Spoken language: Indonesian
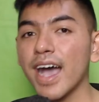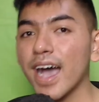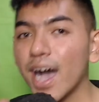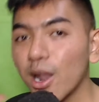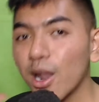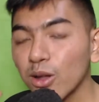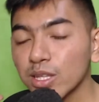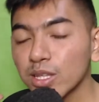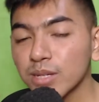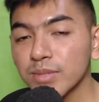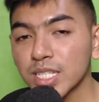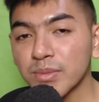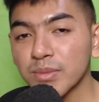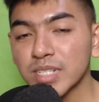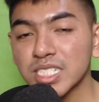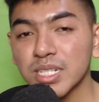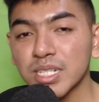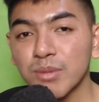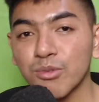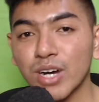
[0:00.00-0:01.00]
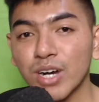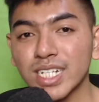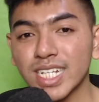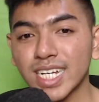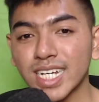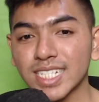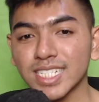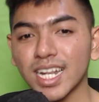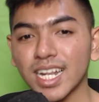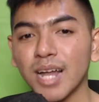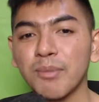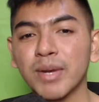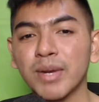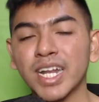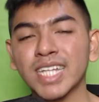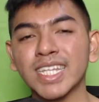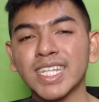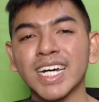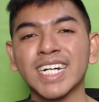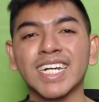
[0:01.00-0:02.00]
Halo teman-teman semuanya,
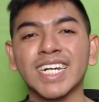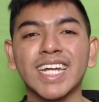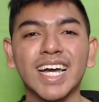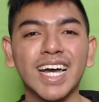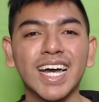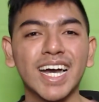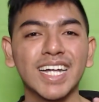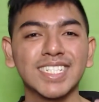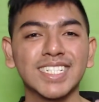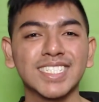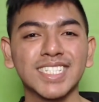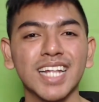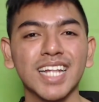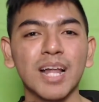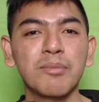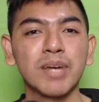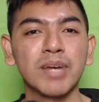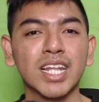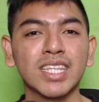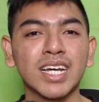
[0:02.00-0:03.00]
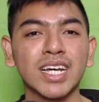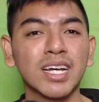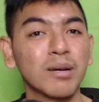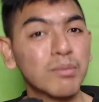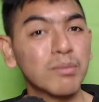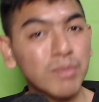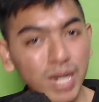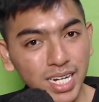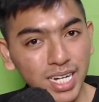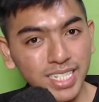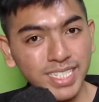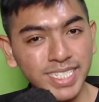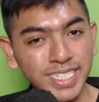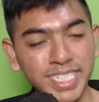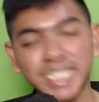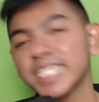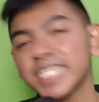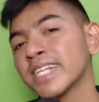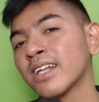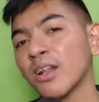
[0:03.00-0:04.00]
selamat datang dan selamat datang kembali
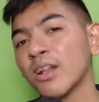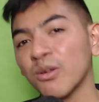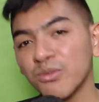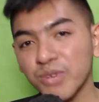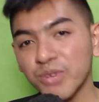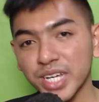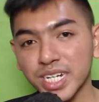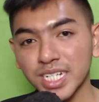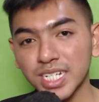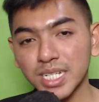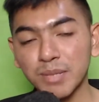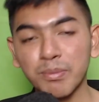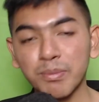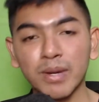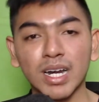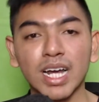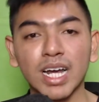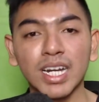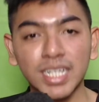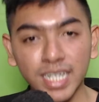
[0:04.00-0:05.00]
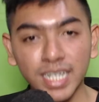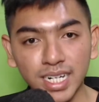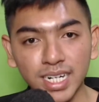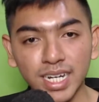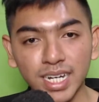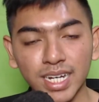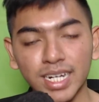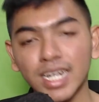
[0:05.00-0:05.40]
di channel Ferry Pradana.